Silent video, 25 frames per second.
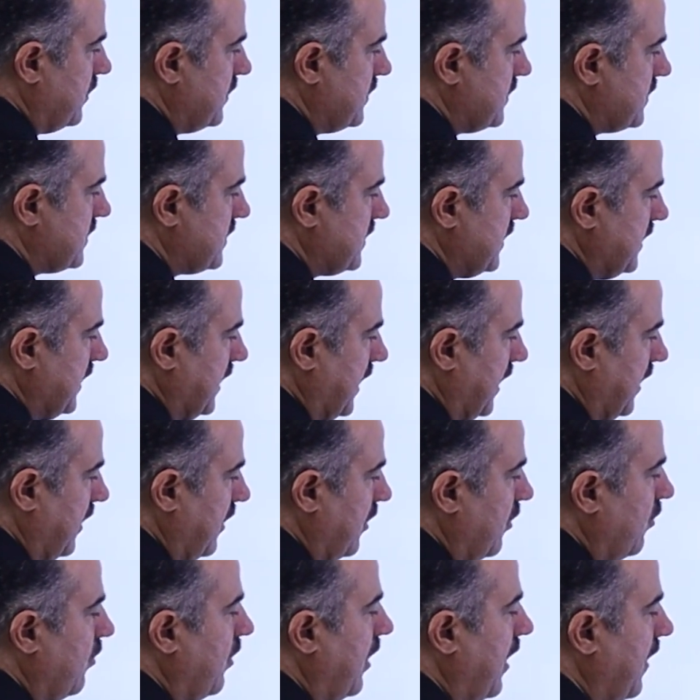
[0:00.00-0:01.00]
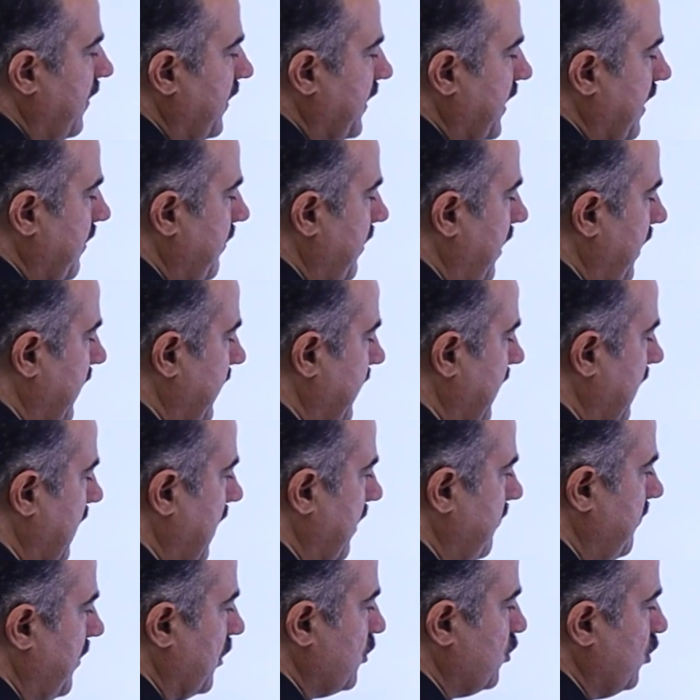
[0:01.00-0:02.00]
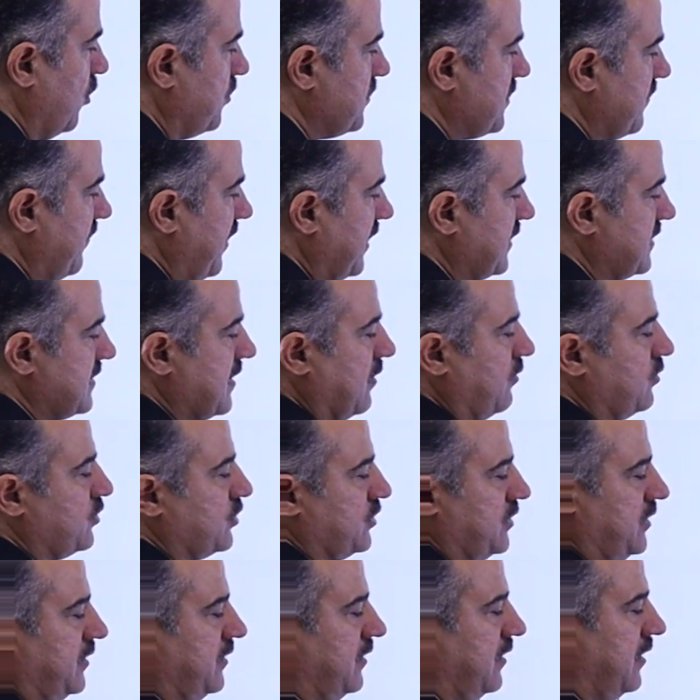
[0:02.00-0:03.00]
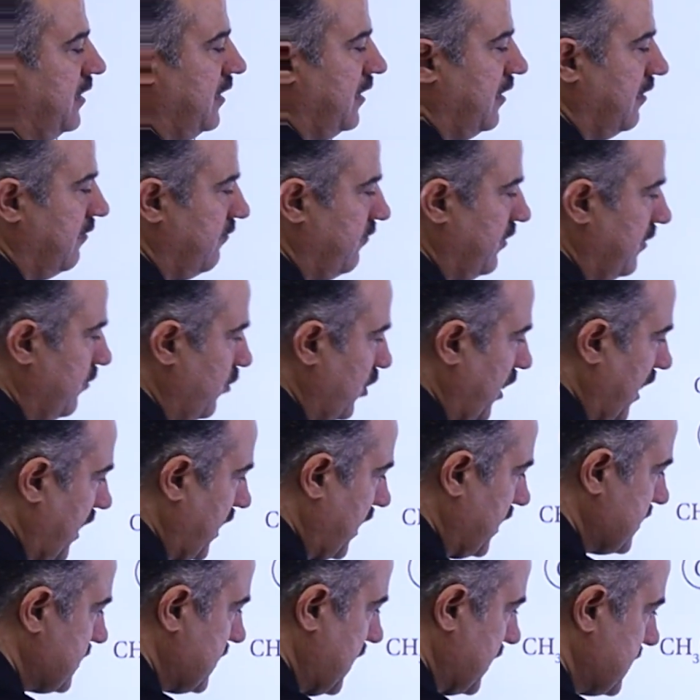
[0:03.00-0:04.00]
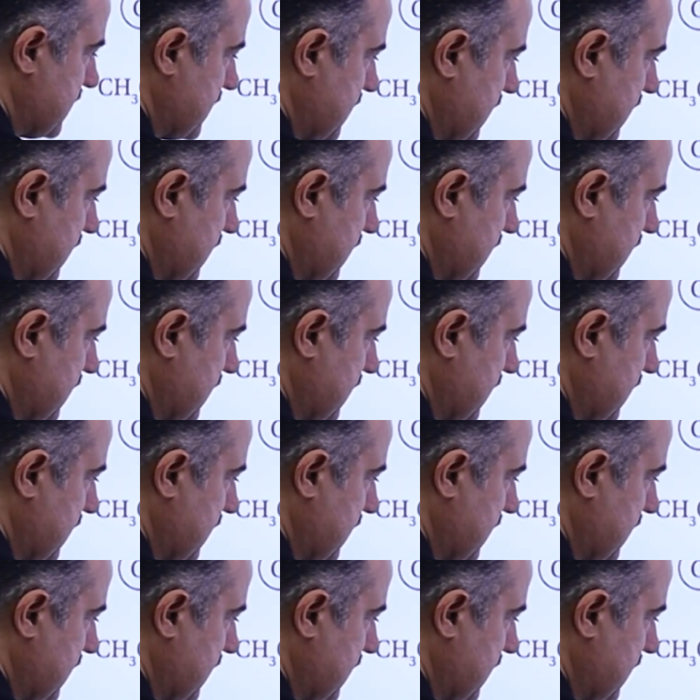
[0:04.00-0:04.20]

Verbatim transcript: سي ال وهذا كمان الكلام مكتوب صفحه 29 في الملخص هات